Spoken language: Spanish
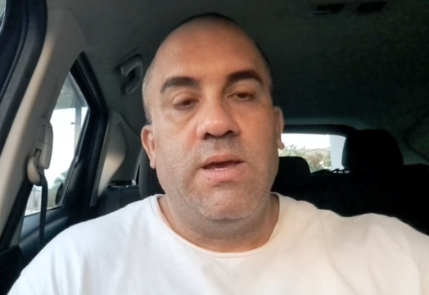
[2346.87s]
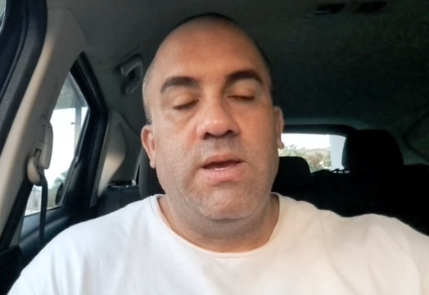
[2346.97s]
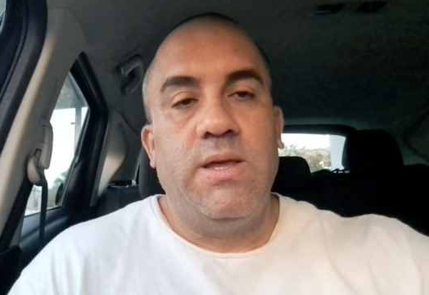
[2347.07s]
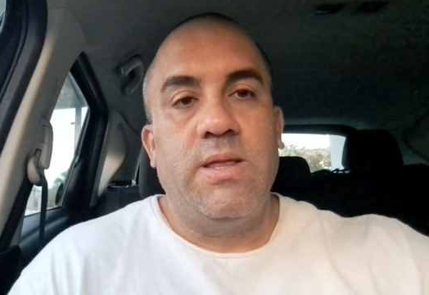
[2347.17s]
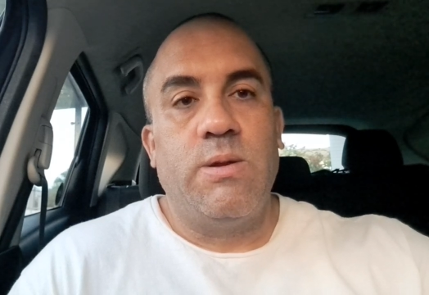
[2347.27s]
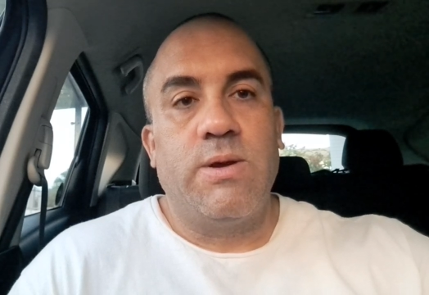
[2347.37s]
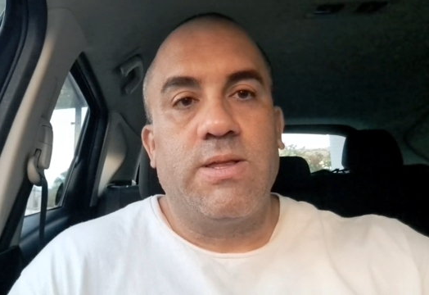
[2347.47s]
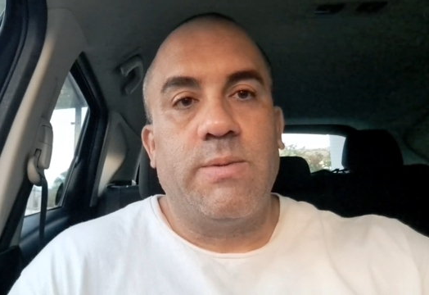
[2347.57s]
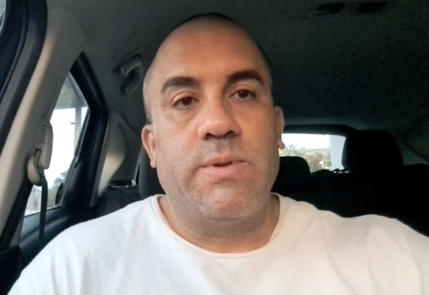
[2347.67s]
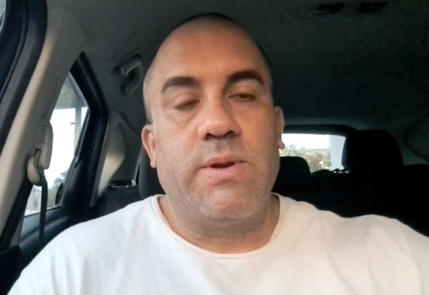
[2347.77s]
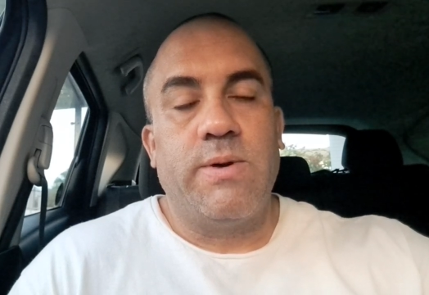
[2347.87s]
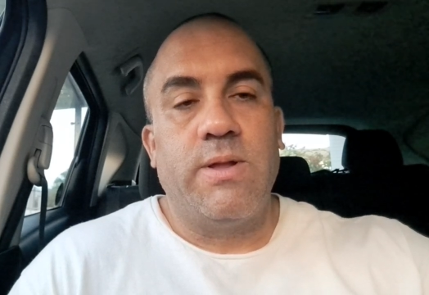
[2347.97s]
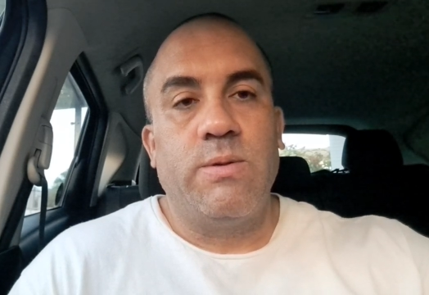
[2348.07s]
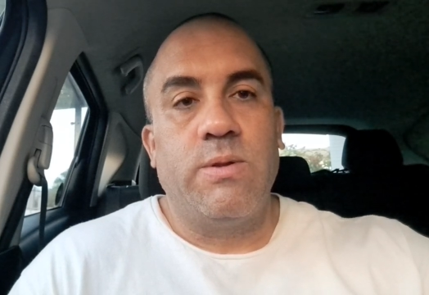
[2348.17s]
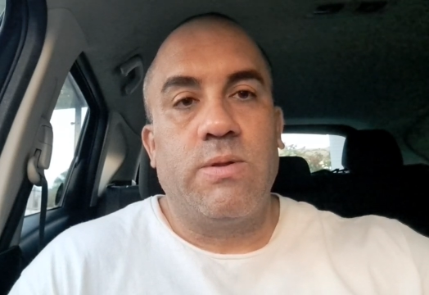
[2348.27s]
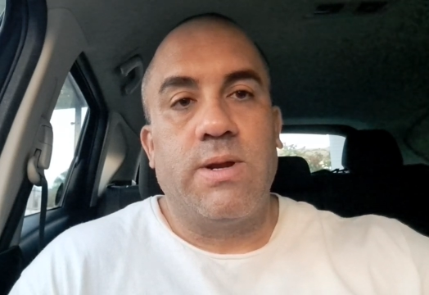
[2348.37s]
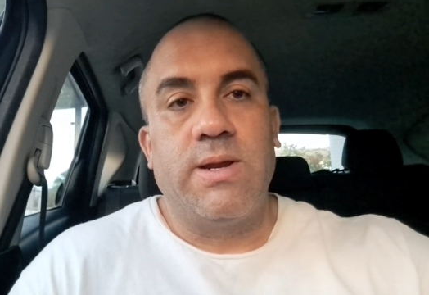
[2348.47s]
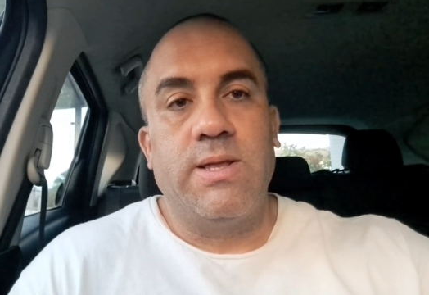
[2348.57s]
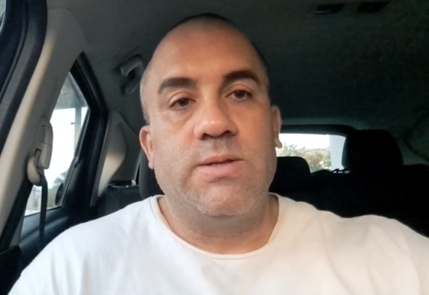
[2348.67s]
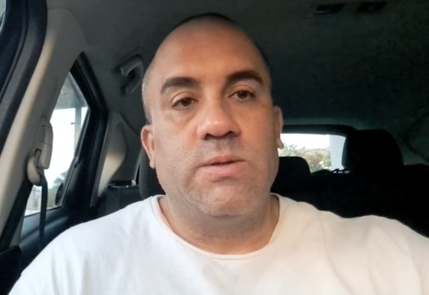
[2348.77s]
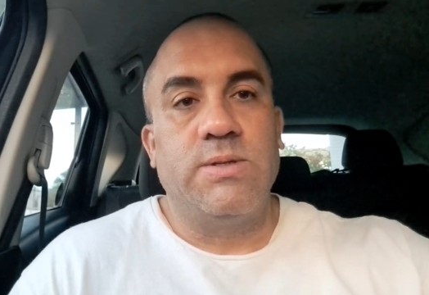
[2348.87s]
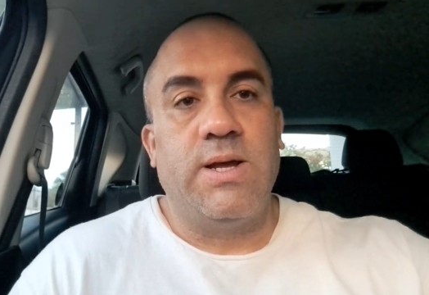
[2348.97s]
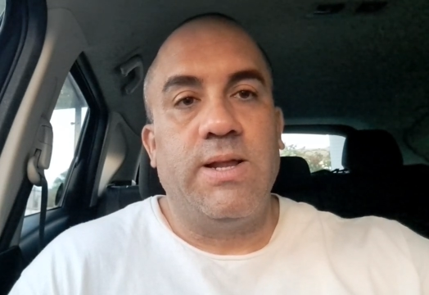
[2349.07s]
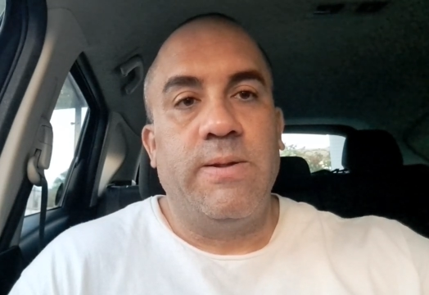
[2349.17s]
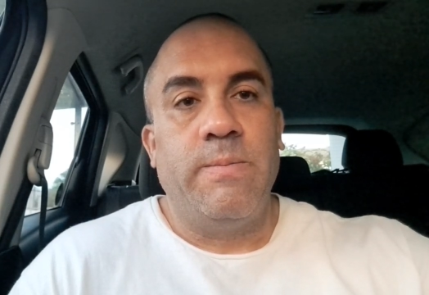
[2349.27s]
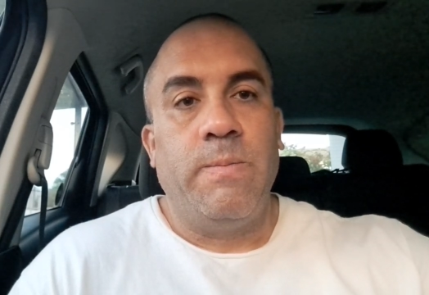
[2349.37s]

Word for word: y de lo que estamos trabajando en nuestras redes sociales.